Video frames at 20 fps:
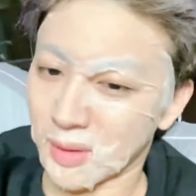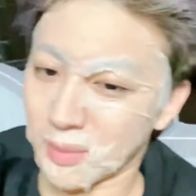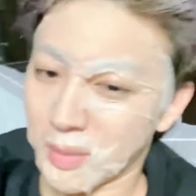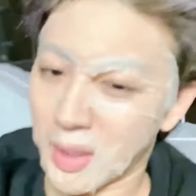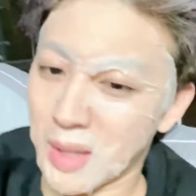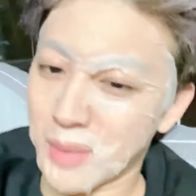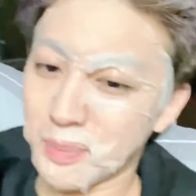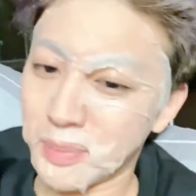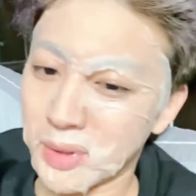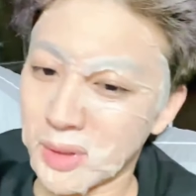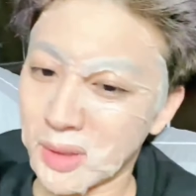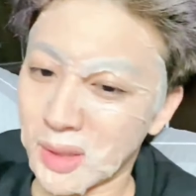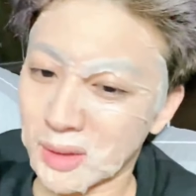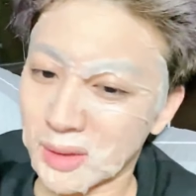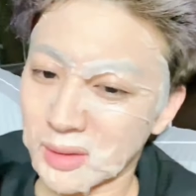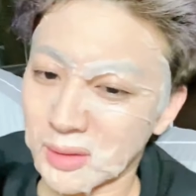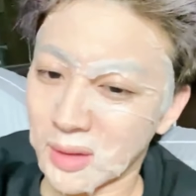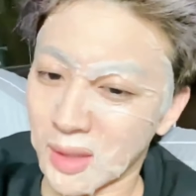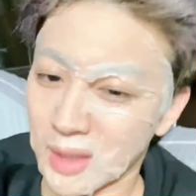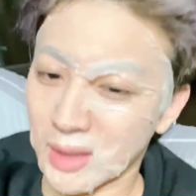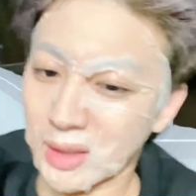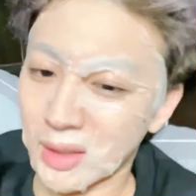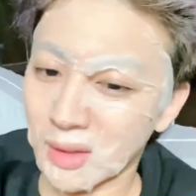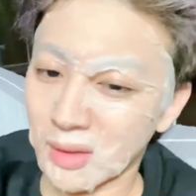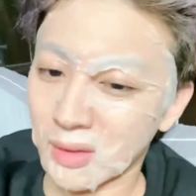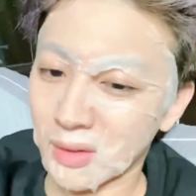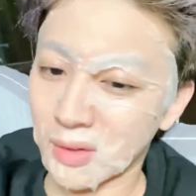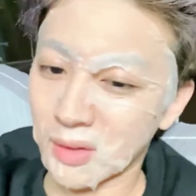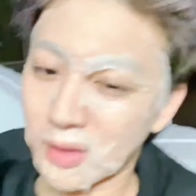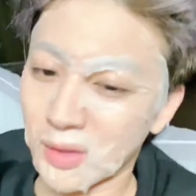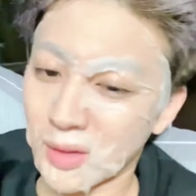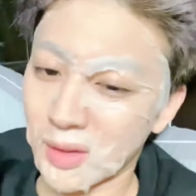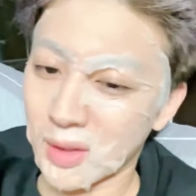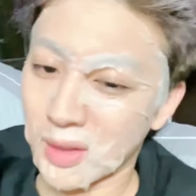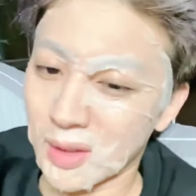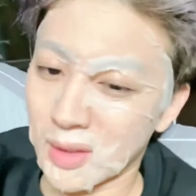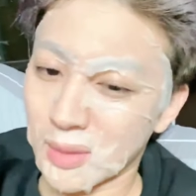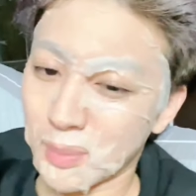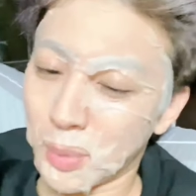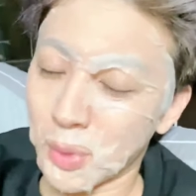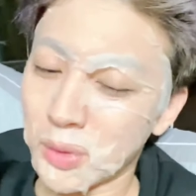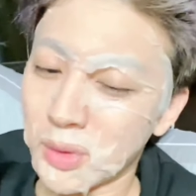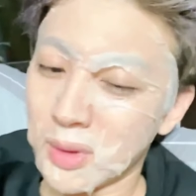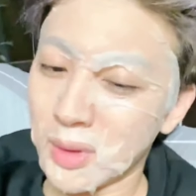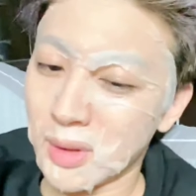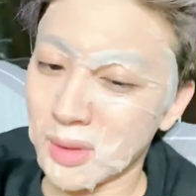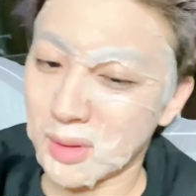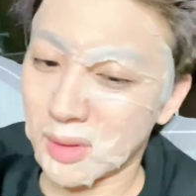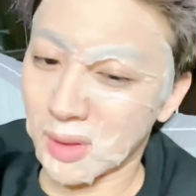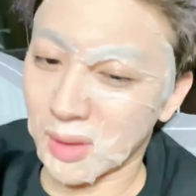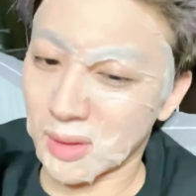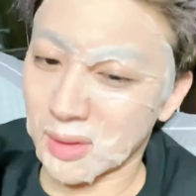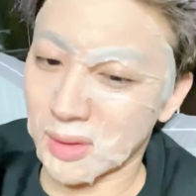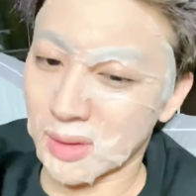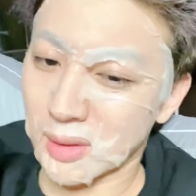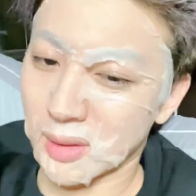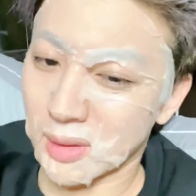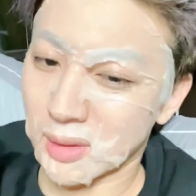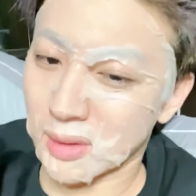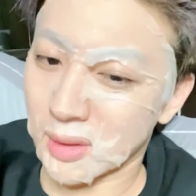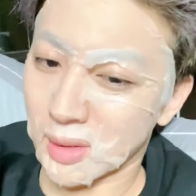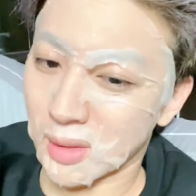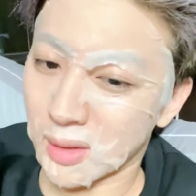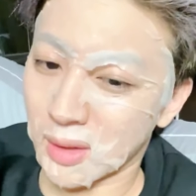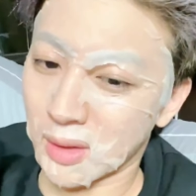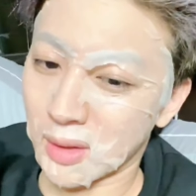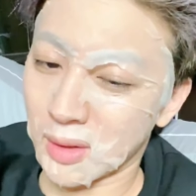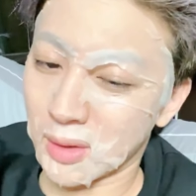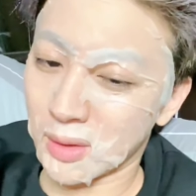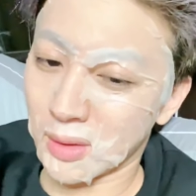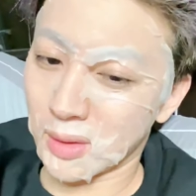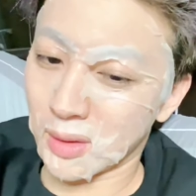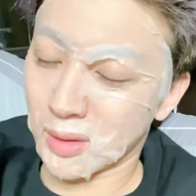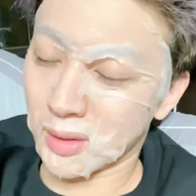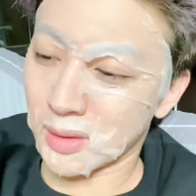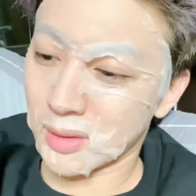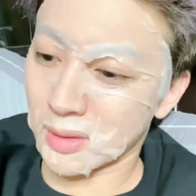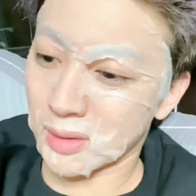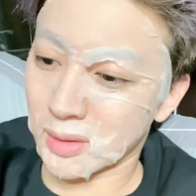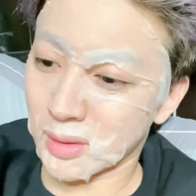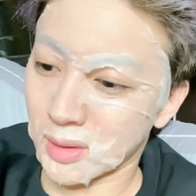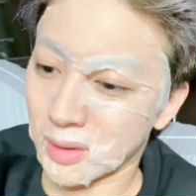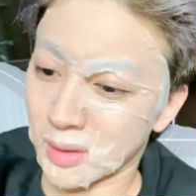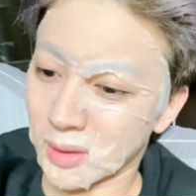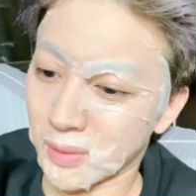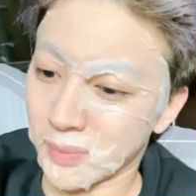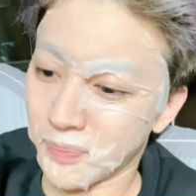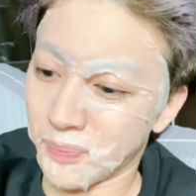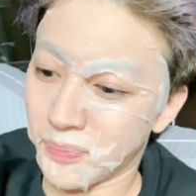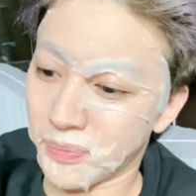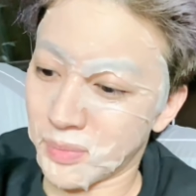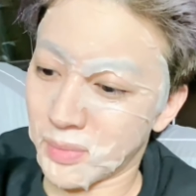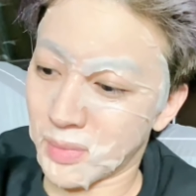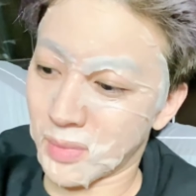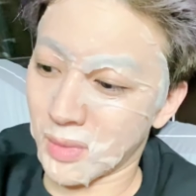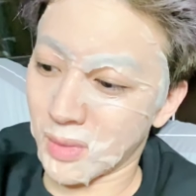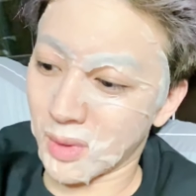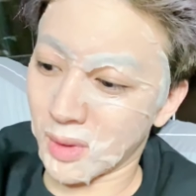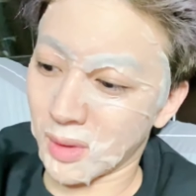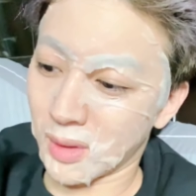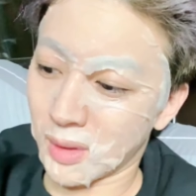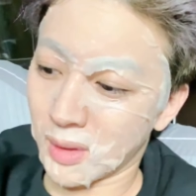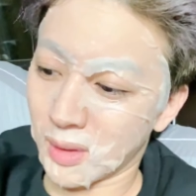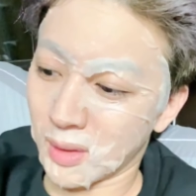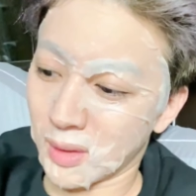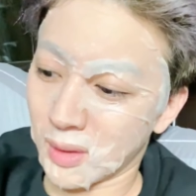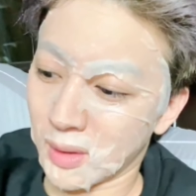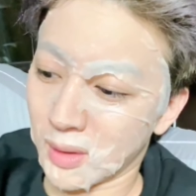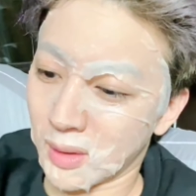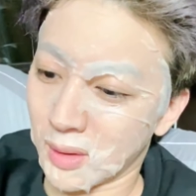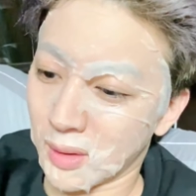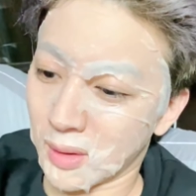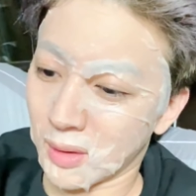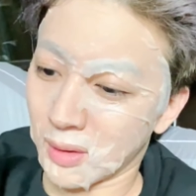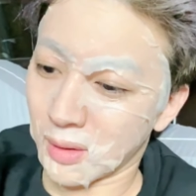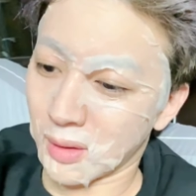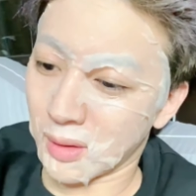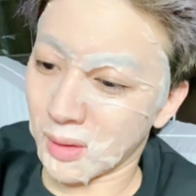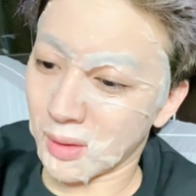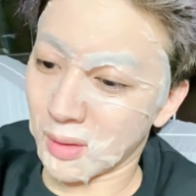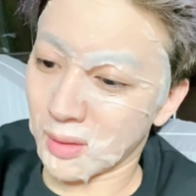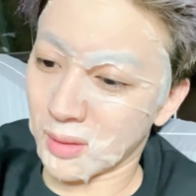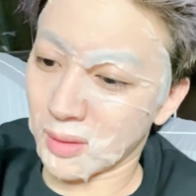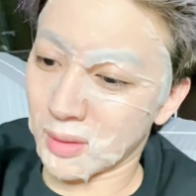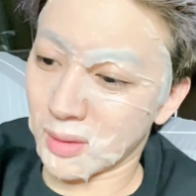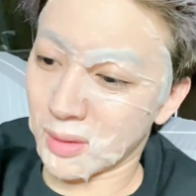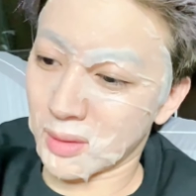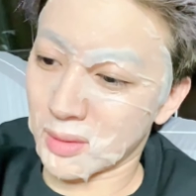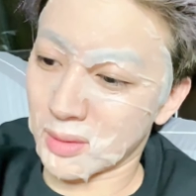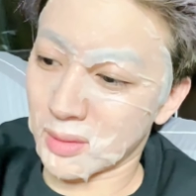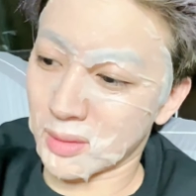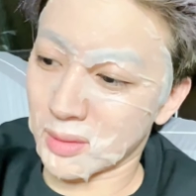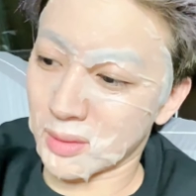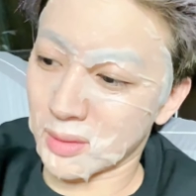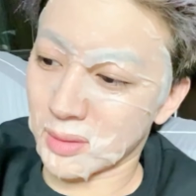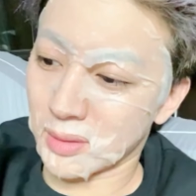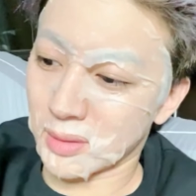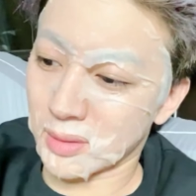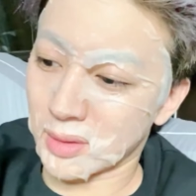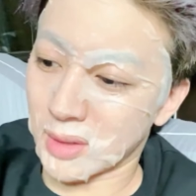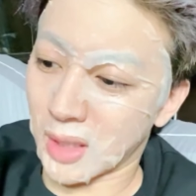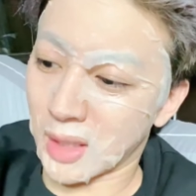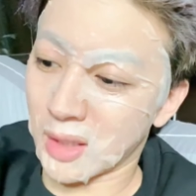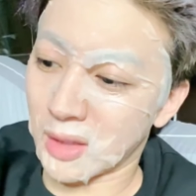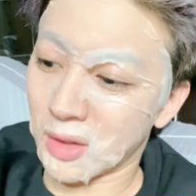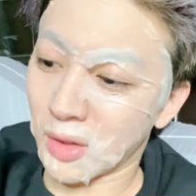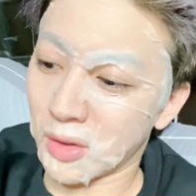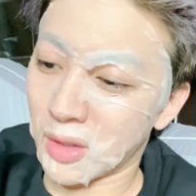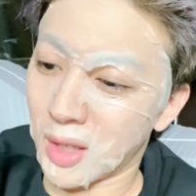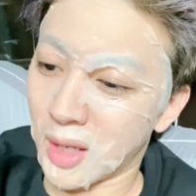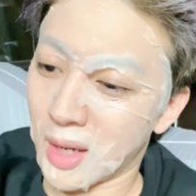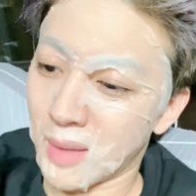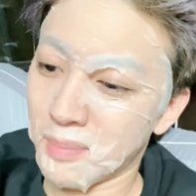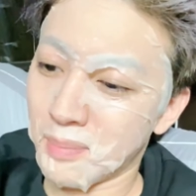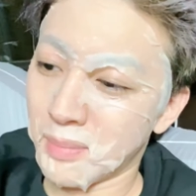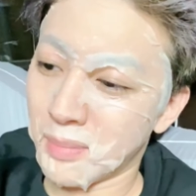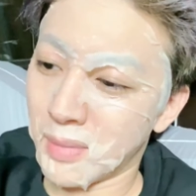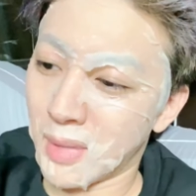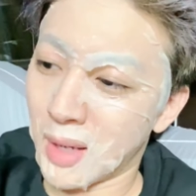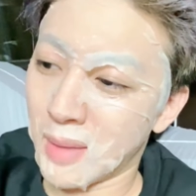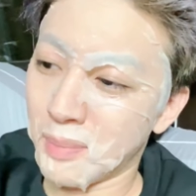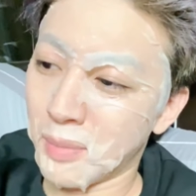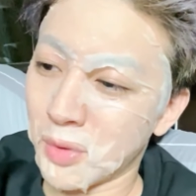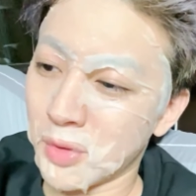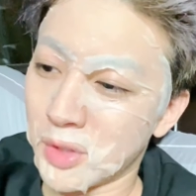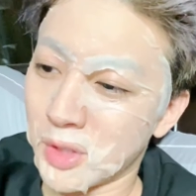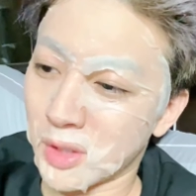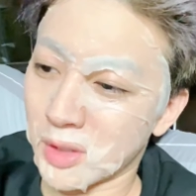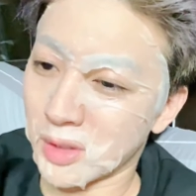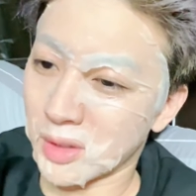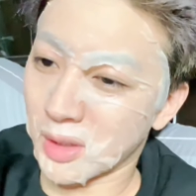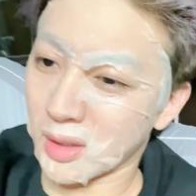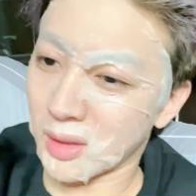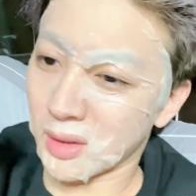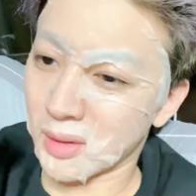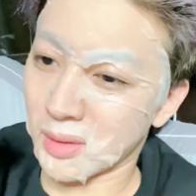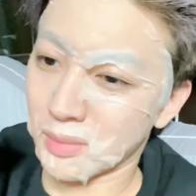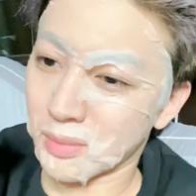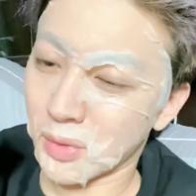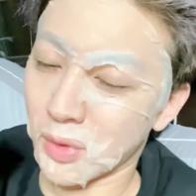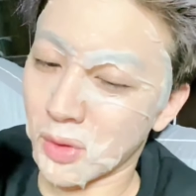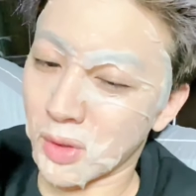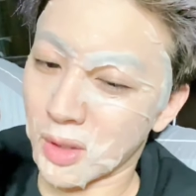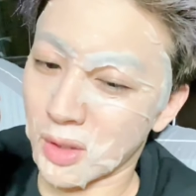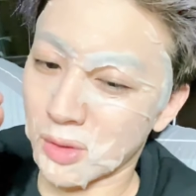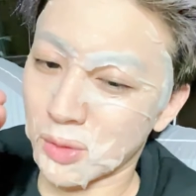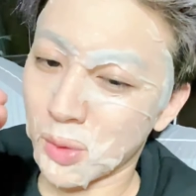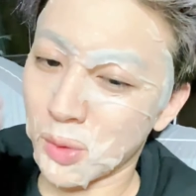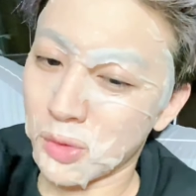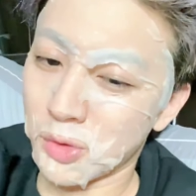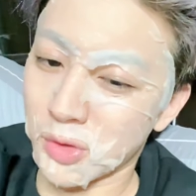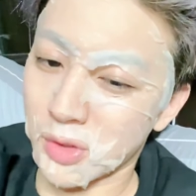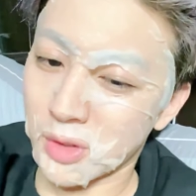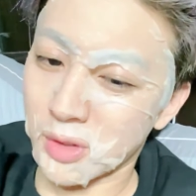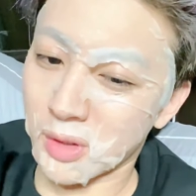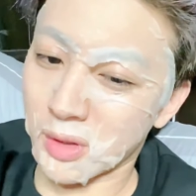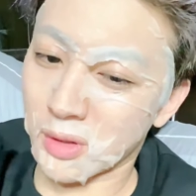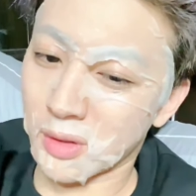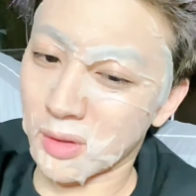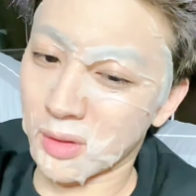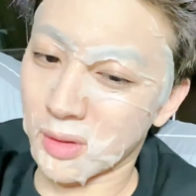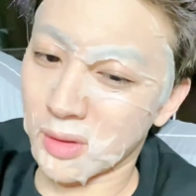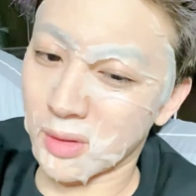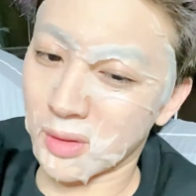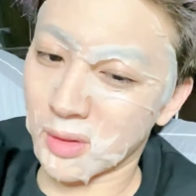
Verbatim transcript: 아, 메이플 같은 거 아니에요 포트리스 같이 이제 이제 어 자기 턴에 한 한 번씩 이제 뭔가를 쏠 수 있어요